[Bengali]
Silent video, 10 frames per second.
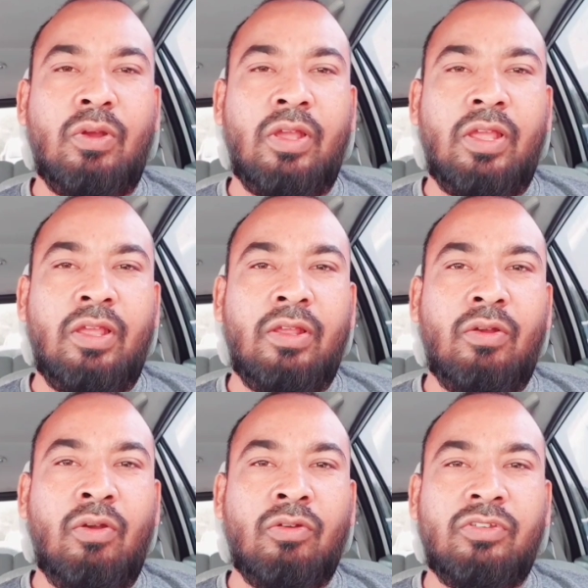
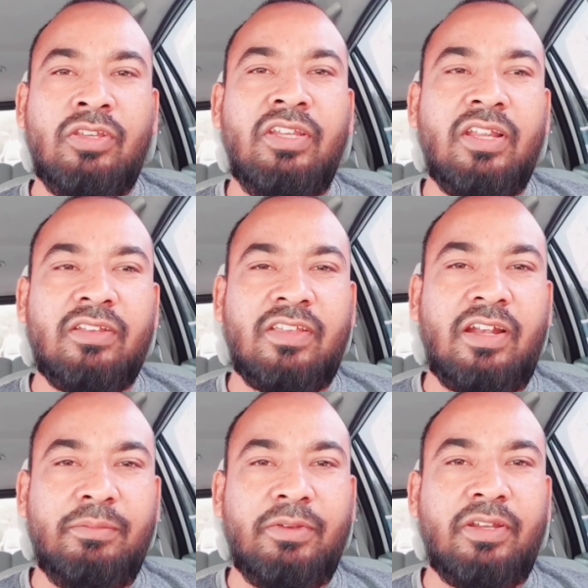সংযুক্ত আরব
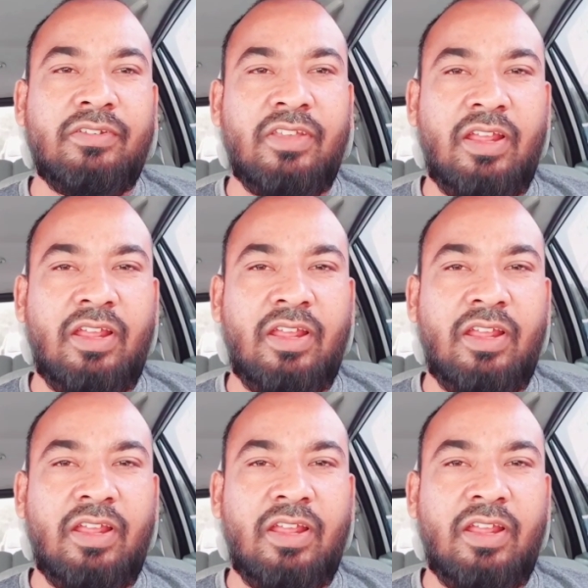আমিরাতে